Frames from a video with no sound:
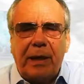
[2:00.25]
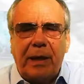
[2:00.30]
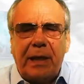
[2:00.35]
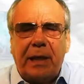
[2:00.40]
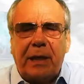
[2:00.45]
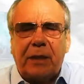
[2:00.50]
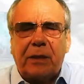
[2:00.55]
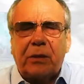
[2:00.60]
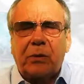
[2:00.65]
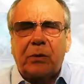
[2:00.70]
et
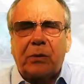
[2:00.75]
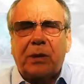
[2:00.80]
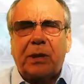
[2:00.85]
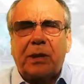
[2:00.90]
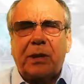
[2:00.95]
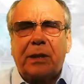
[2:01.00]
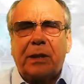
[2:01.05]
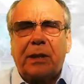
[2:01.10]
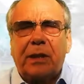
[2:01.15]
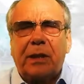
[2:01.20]
la
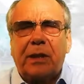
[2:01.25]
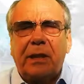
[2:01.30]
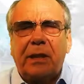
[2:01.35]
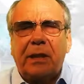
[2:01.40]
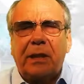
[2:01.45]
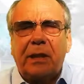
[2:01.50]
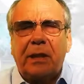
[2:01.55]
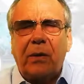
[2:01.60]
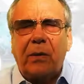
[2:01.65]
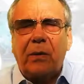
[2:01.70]
société
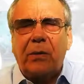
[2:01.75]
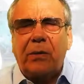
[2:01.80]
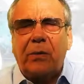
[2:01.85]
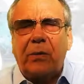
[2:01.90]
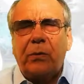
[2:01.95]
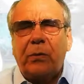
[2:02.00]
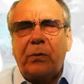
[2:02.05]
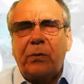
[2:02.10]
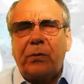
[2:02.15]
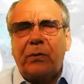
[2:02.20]

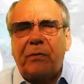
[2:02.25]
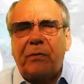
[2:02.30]
autour de